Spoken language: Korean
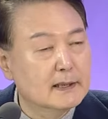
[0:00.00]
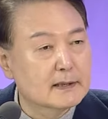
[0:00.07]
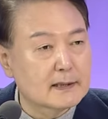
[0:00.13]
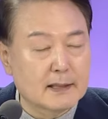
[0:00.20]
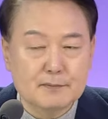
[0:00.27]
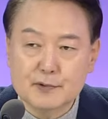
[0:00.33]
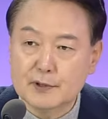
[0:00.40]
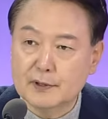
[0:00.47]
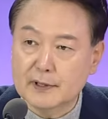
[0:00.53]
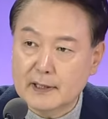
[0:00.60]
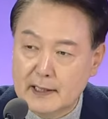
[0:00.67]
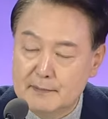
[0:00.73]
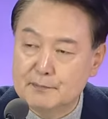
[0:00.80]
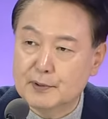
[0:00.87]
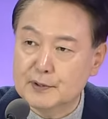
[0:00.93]
삼성
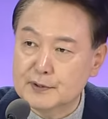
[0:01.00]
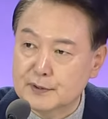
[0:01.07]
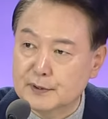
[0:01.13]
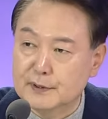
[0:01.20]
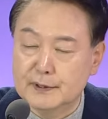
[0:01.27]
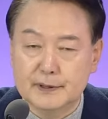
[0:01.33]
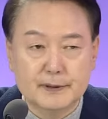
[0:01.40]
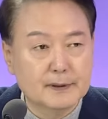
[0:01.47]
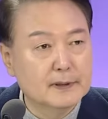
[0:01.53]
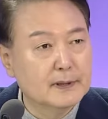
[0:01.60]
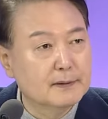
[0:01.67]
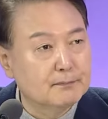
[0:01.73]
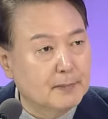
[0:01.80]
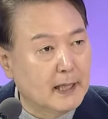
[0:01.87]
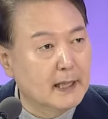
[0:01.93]
캠퍼스를
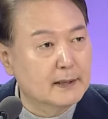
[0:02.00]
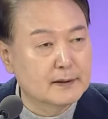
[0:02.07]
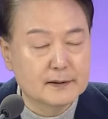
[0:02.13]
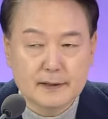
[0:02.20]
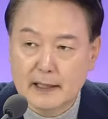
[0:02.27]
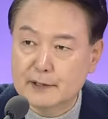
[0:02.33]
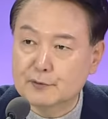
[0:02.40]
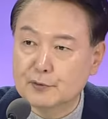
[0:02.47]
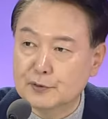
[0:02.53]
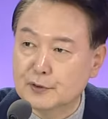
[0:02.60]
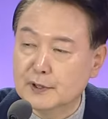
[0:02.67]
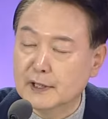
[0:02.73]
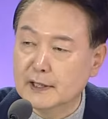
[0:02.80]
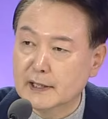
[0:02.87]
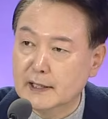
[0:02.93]
바이든
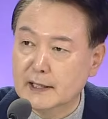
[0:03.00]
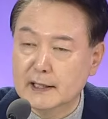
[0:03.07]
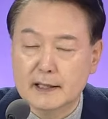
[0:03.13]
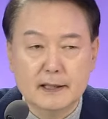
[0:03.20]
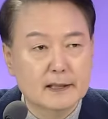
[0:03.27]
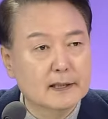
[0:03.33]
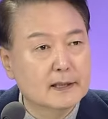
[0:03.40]
대통령에게